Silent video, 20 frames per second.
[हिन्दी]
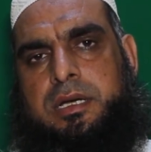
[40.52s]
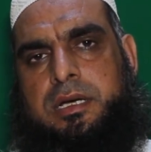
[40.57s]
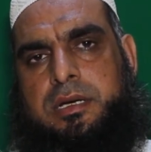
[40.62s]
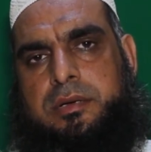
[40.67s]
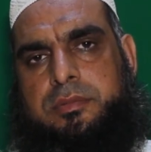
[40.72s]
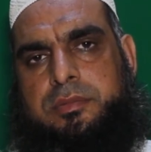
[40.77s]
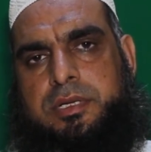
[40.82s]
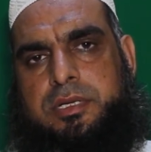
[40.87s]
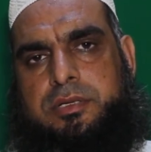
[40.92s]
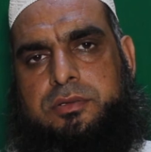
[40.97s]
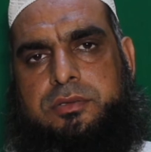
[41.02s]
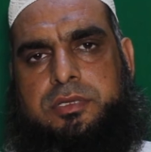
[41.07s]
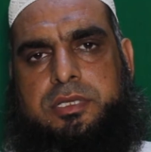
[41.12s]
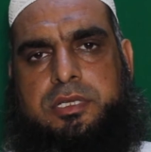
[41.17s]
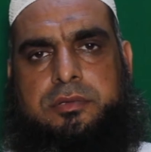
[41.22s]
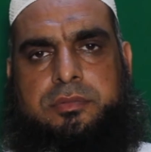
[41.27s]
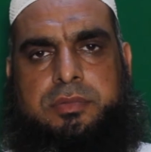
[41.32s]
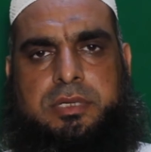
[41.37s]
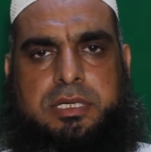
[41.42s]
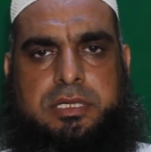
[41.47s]
अब ये जो
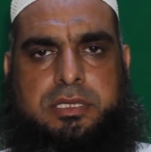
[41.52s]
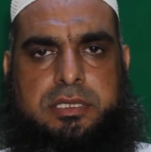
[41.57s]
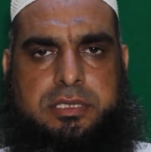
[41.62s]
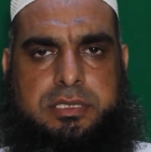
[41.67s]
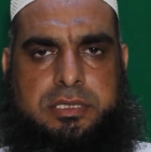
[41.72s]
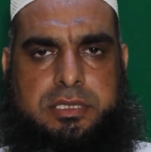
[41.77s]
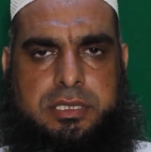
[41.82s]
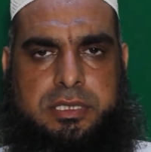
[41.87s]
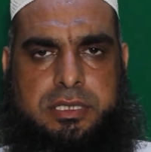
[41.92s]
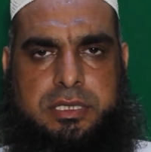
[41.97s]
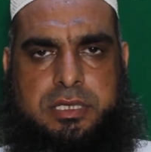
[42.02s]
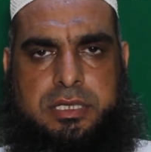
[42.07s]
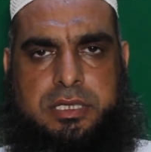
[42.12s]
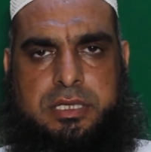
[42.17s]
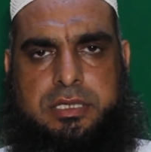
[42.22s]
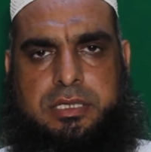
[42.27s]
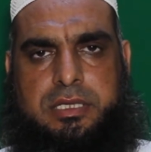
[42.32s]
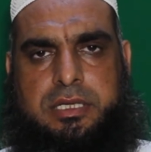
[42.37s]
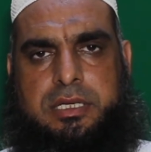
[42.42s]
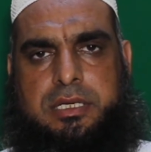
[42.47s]
तकबीर तशरीक़
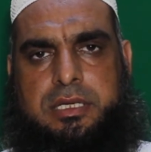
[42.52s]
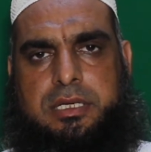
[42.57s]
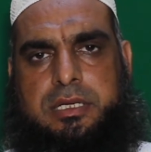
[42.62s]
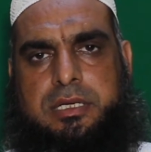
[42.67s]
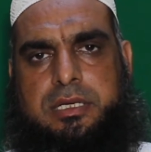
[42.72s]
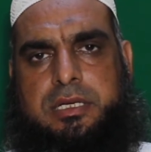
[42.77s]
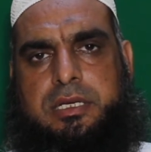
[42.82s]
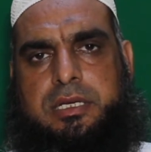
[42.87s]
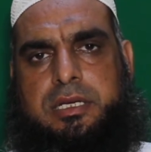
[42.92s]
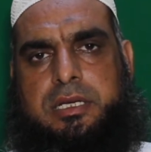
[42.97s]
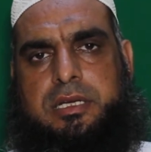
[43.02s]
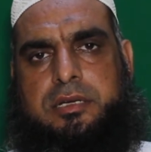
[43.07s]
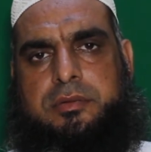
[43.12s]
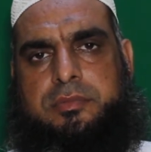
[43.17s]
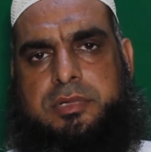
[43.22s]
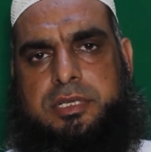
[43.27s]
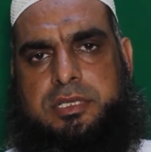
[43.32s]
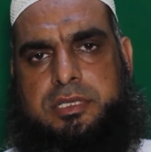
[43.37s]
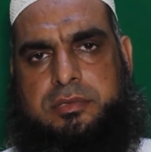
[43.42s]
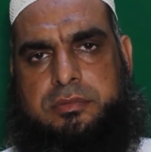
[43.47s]
है ये एक
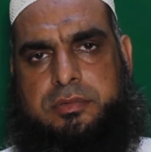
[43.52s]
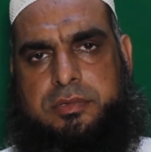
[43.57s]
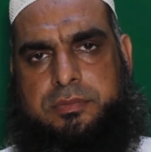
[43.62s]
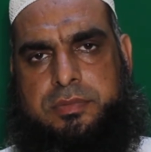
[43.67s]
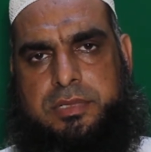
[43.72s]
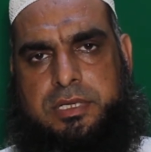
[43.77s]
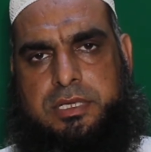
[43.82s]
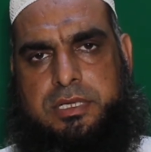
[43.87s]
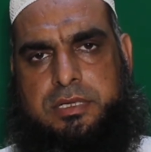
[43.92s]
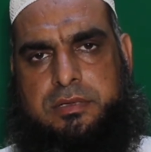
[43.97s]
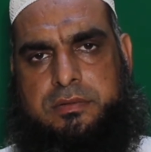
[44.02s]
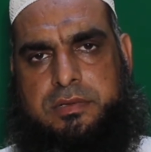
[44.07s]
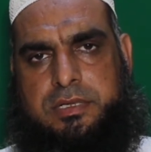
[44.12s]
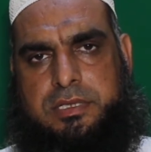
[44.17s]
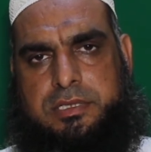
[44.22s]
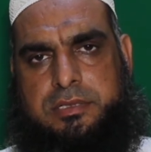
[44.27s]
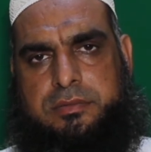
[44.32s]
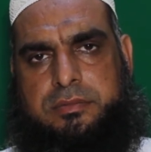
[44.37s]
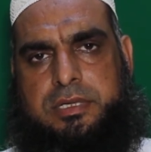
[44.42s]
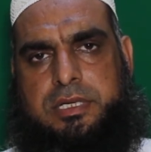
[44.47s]
मरतबा पढ़ना
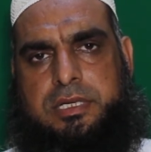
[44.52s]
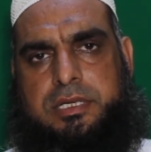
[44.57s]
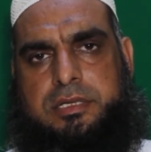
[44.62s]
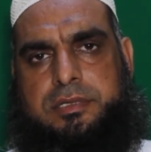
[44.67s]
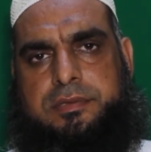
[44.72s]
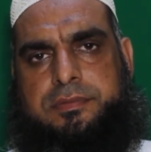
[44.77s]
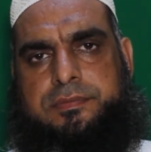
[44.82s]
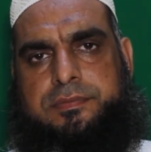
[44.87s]
वाजिब है